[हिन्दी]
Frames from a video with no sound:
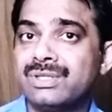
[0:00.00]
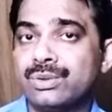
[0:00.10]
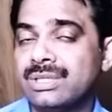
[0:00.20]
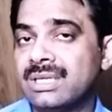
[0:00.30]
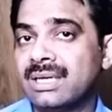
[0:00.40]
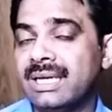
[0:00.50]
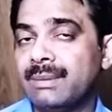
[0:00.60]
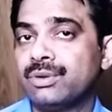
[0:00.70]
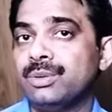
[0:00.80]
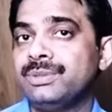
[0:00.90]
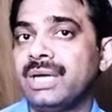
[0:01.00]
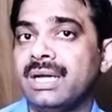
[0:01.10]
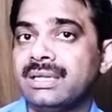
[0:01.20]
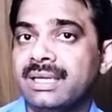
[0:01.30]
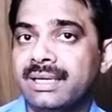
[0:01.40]
मत सोचिएगा कि आप खूब
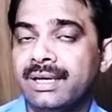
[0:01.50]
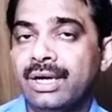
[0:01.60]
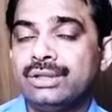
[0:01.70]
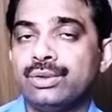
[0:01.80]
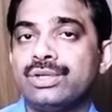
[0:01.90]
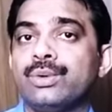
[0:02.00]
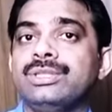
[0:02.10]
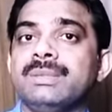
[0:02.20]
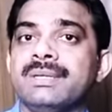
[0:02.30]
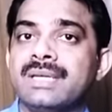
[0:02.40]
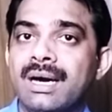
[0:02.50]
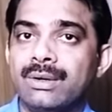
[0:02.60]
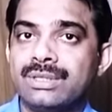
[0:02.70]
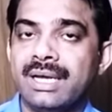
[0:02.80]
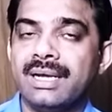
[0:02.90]
शांत हैं तो उसे कोई चमत्कार
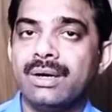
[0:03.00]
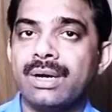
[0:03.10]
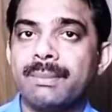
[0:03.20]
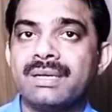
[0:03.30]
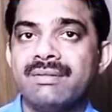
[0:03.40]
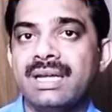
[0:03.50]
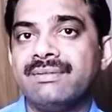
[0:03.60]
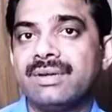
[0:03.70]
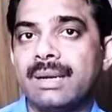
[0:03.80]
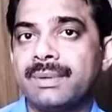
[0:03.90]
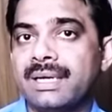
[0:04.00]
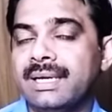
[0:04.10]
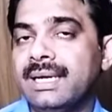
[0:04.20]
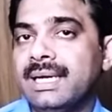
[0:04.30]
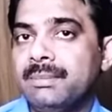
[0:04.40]
हो जाएगा और आपकी वाइफ और आपके
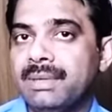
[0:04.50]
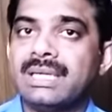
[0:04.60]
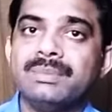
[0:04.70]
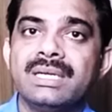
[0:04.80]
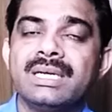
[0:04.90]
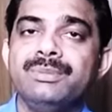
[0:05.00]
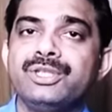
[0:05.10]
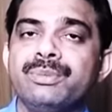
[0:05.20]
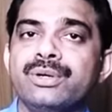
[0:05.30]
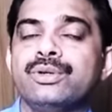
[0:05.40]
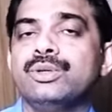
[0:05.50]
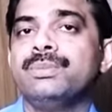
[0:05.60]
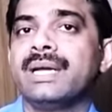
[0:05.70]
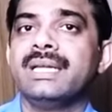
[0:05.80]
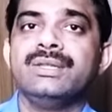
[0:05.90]
माता पिता के बीच में
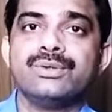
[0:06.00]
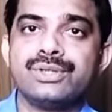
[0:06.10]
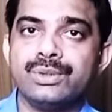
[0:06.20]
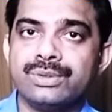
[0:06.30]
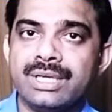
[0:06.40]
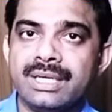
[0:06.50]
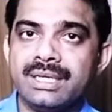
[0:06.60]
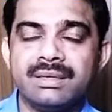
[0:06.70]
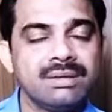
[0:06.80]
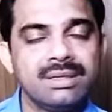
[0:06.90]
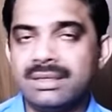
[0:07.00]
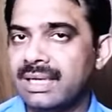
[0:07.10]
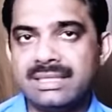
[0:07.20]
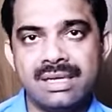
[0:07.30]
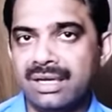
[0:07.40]
खूब गहरी दोस्ती हो जाएगी
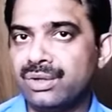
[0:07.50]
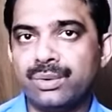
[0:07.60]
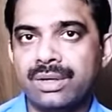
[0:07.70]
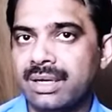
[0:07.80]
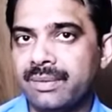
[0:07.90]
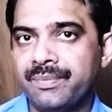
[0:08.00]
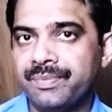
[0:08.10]
ऐसा नहीं होगा